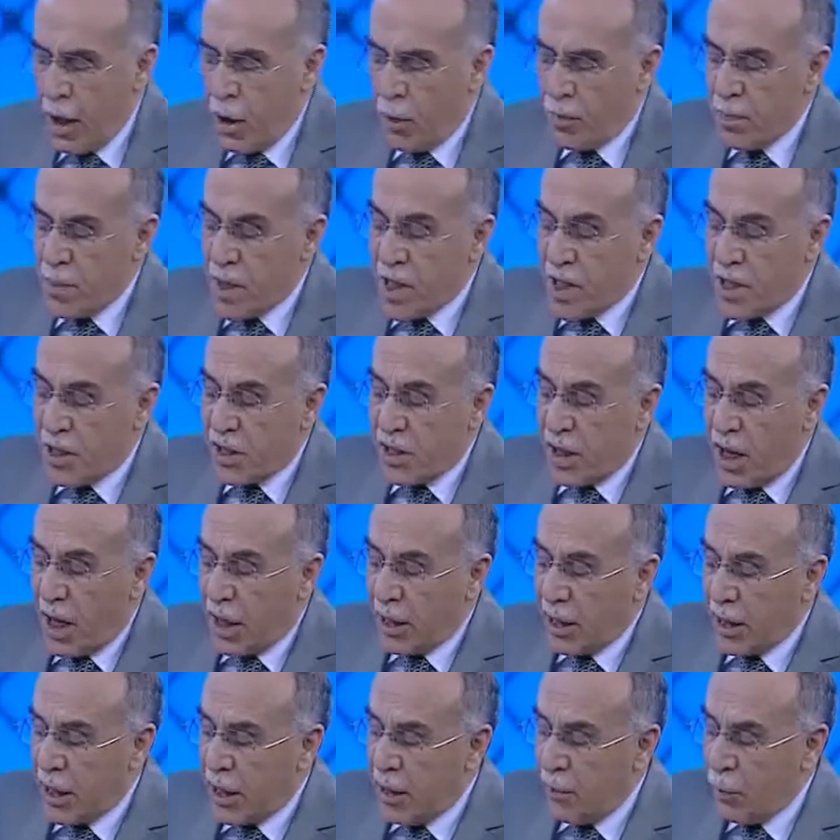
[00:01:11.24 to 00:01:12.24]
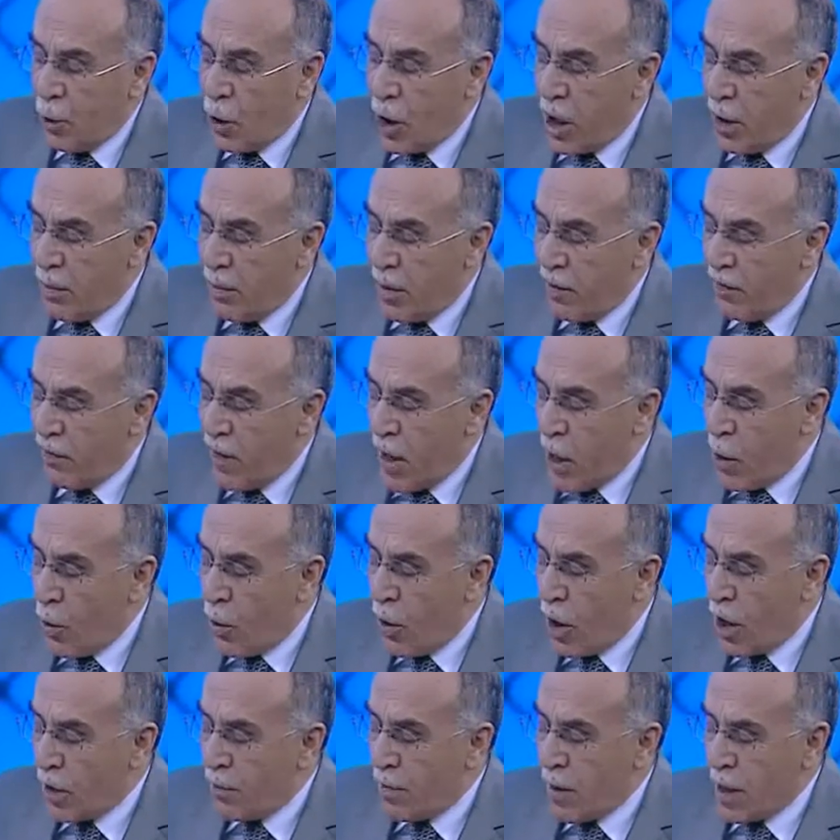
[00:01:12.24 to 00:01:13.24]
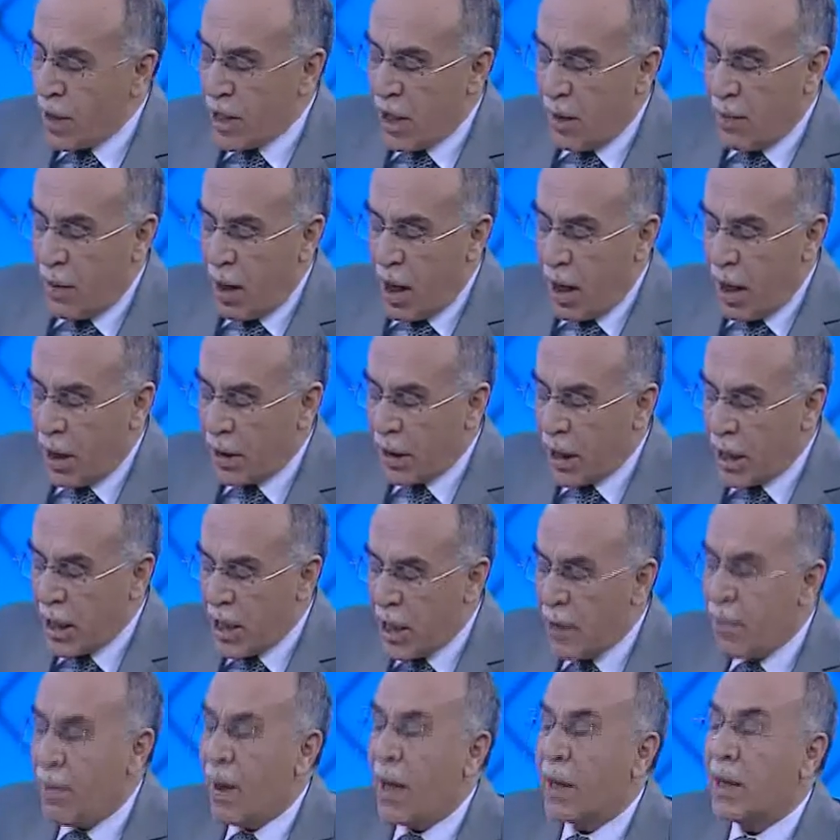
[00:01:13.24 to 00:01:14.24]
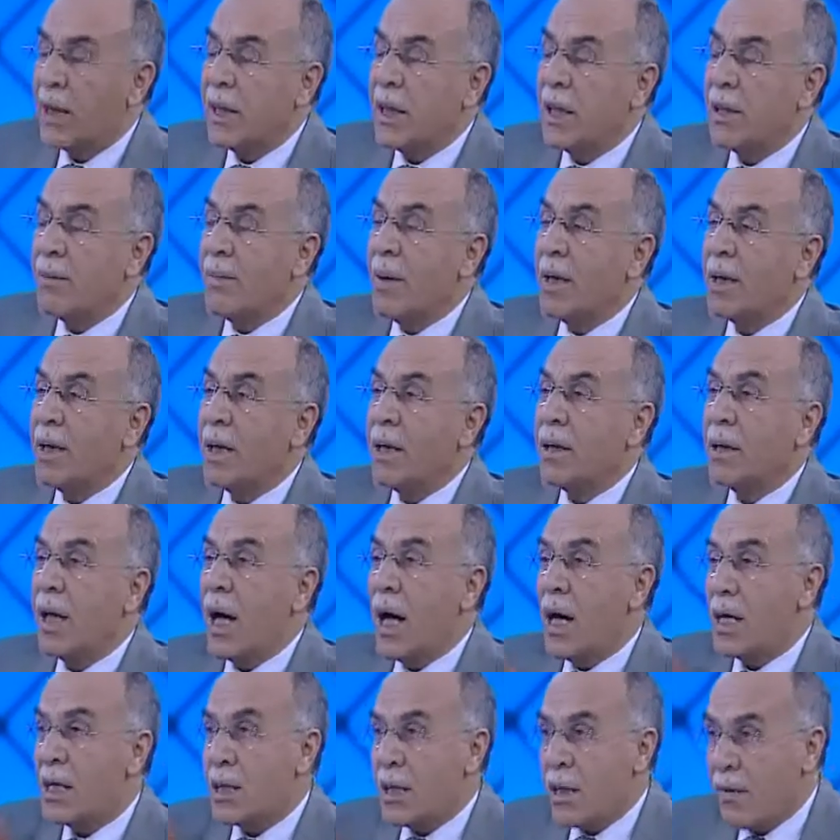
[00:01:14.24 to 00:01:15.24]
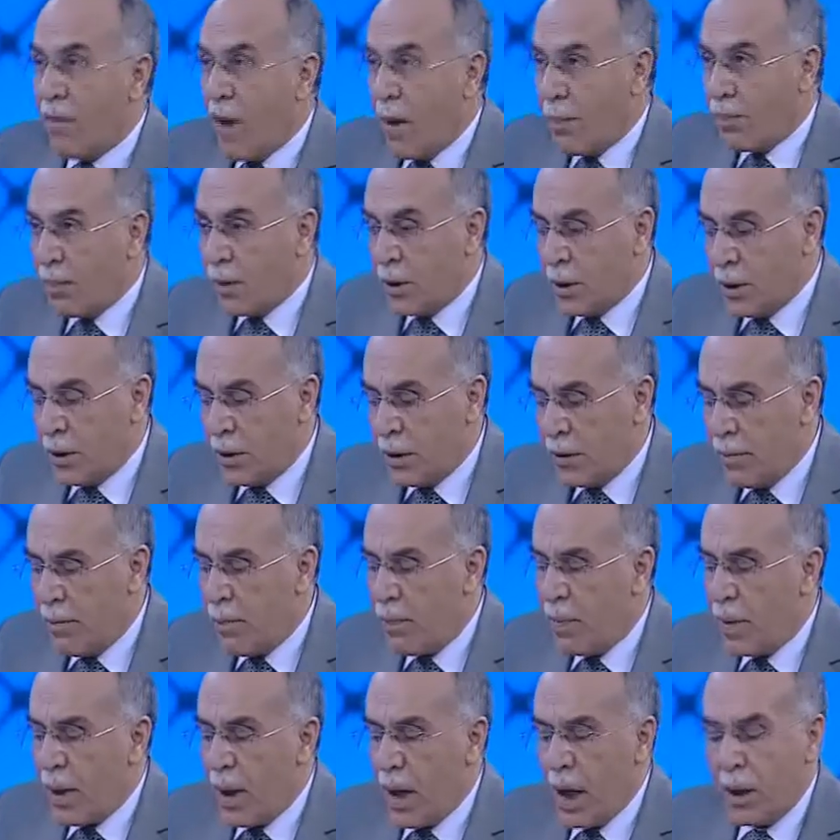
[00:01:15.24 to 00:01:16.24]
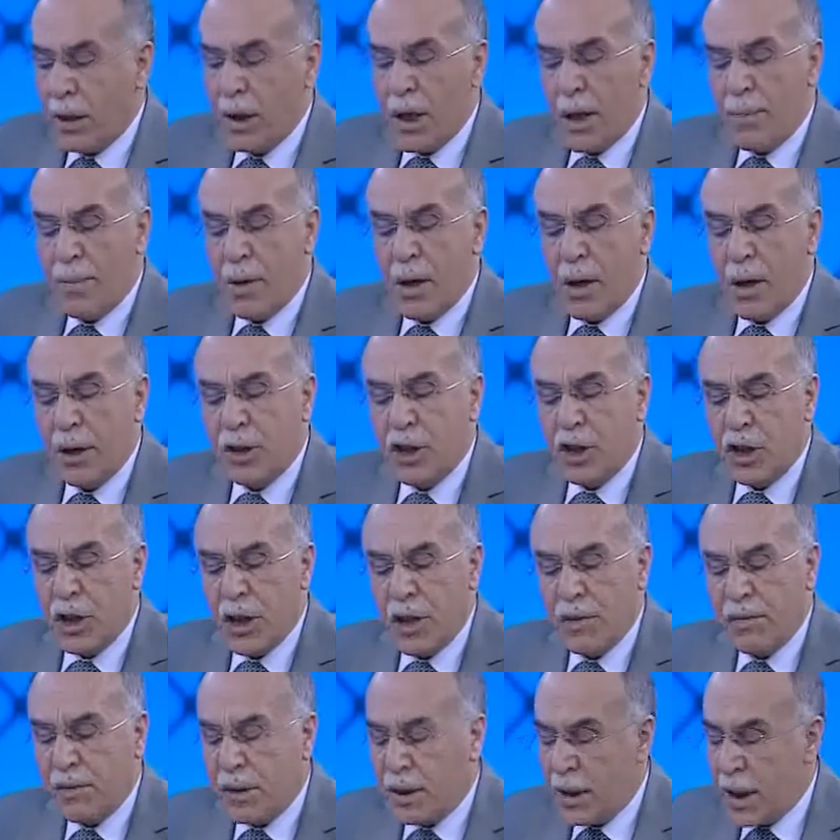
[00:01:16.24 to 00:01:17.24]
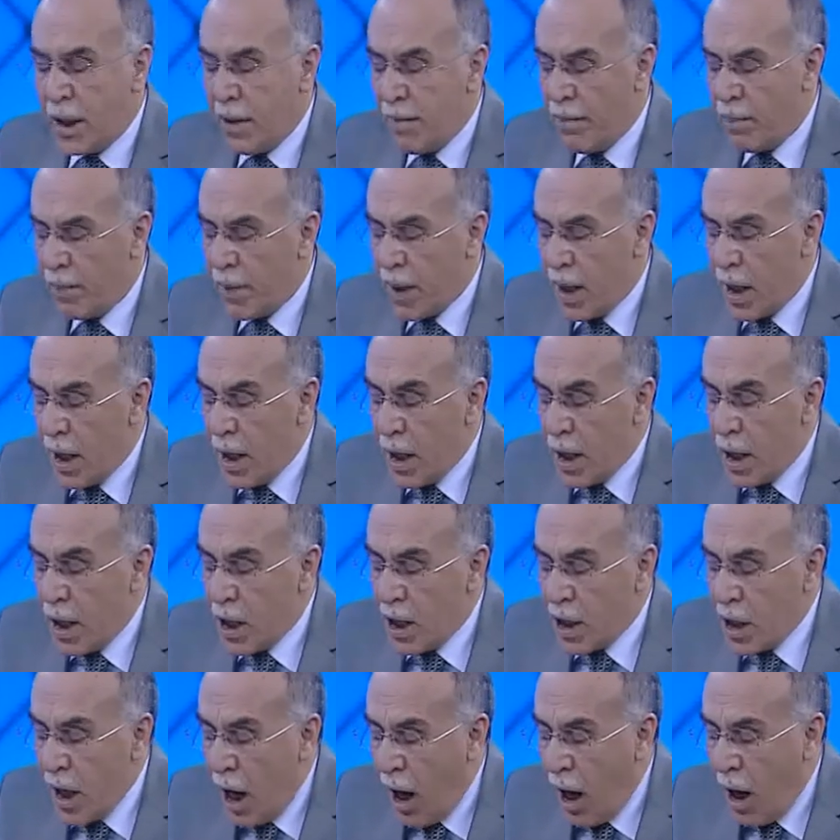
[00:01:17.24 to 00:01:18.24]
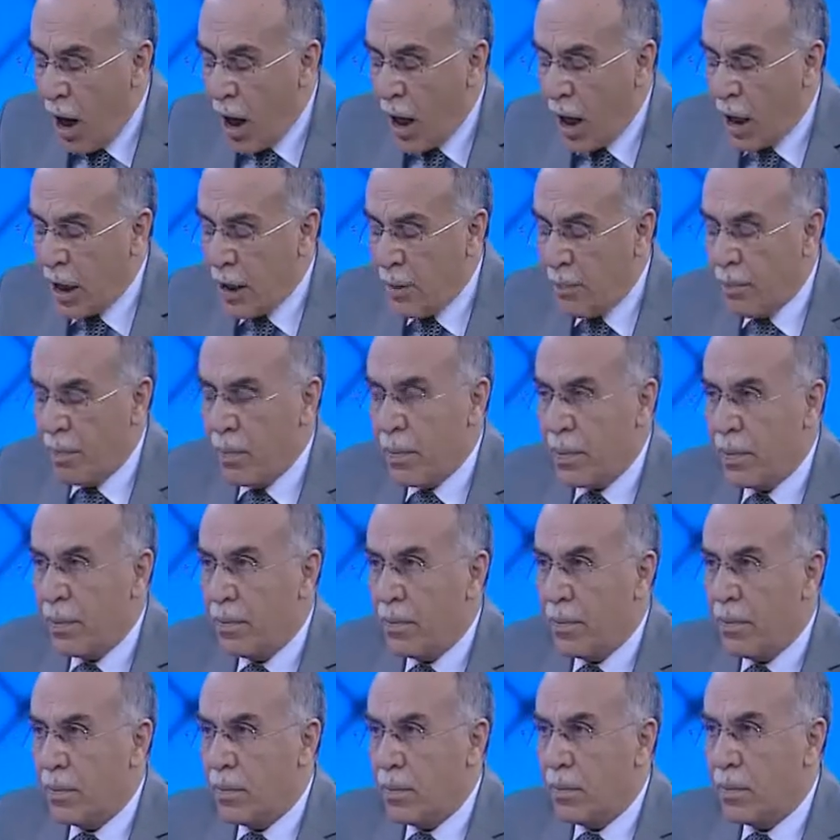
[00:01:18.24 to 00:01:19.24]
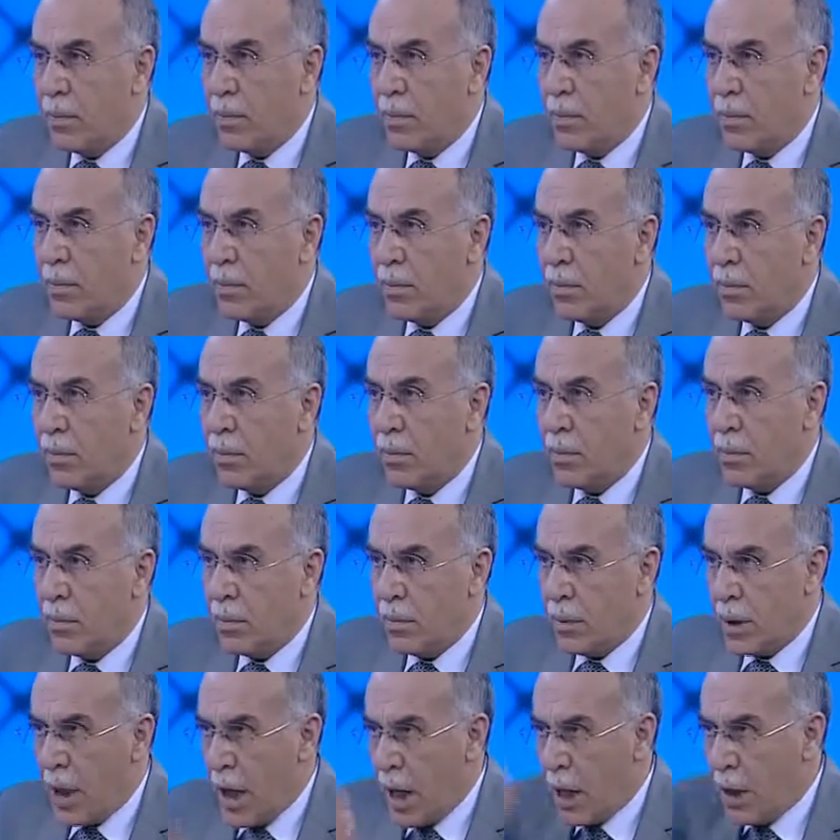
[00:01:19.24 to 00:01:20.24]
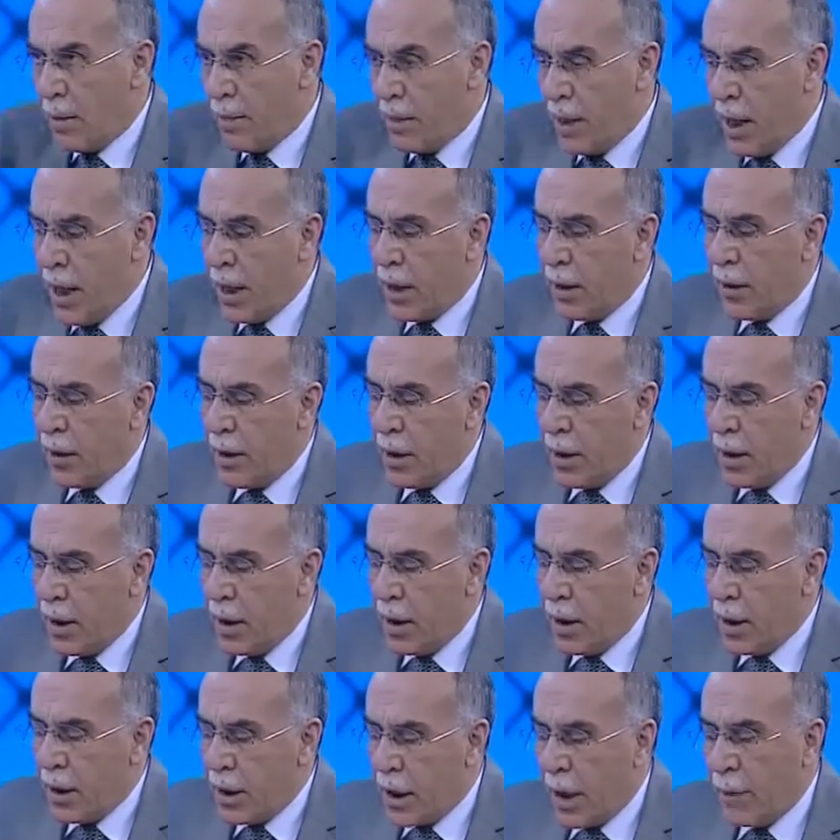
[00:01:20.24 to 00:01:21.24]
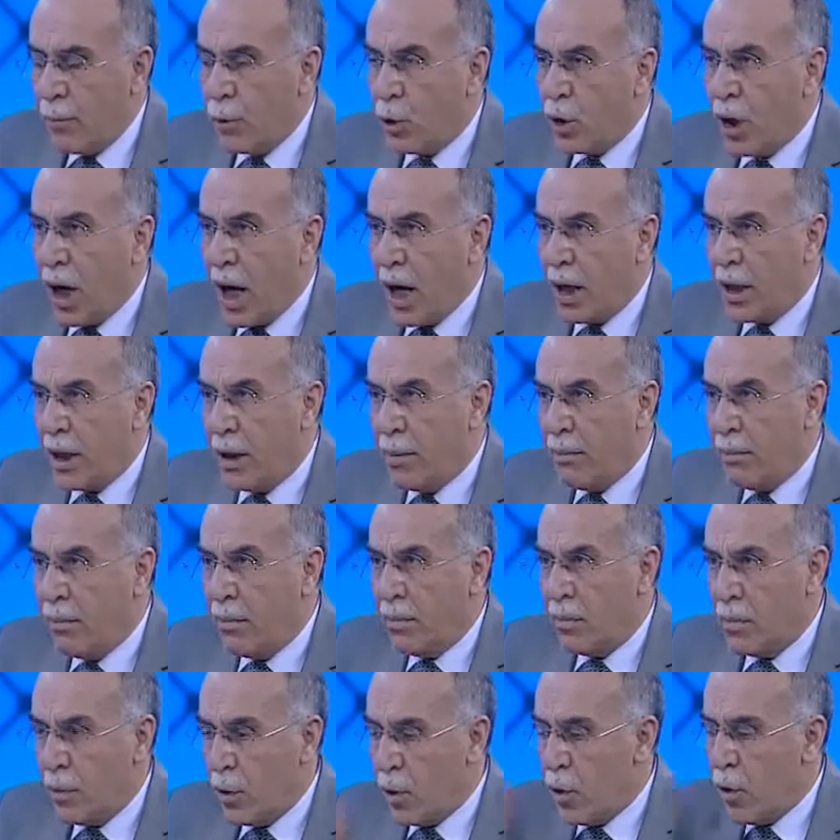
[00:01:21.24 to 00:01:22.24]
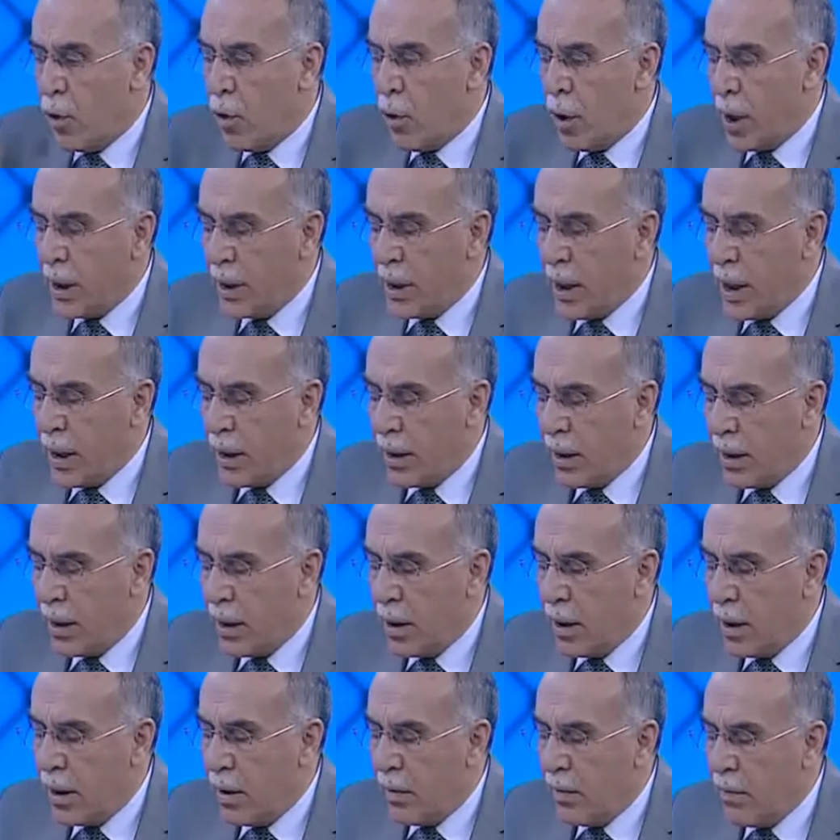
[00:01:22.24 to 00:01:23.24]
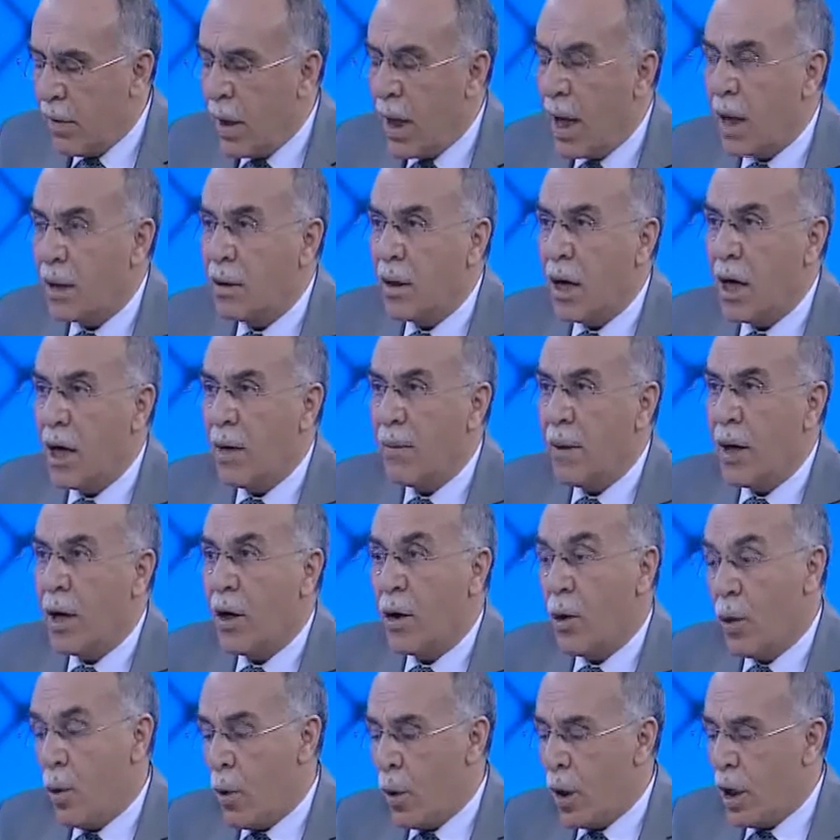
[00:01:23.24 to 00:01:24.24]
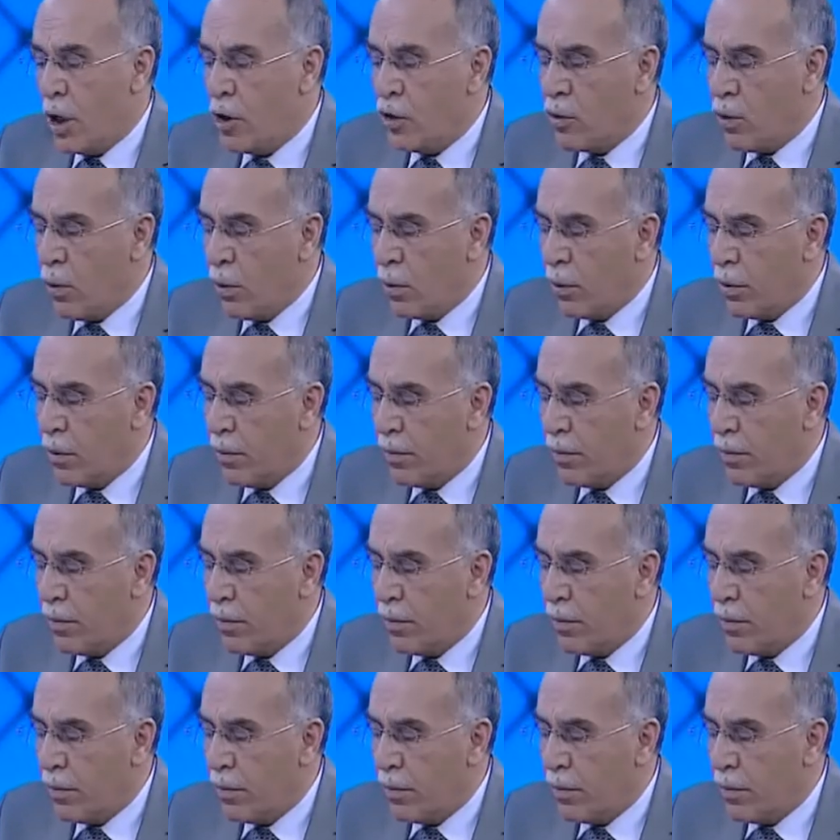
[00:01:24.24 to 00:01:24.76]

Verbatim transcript: Bir saat ilim öğrenmek veya öğretmek sabaha kadar ibadet etmekten daha sevaptır. Hatta bir hadis-i şerifte de ya alim yani bilen ya müteallim öğreten veya talebe öğrenci olun.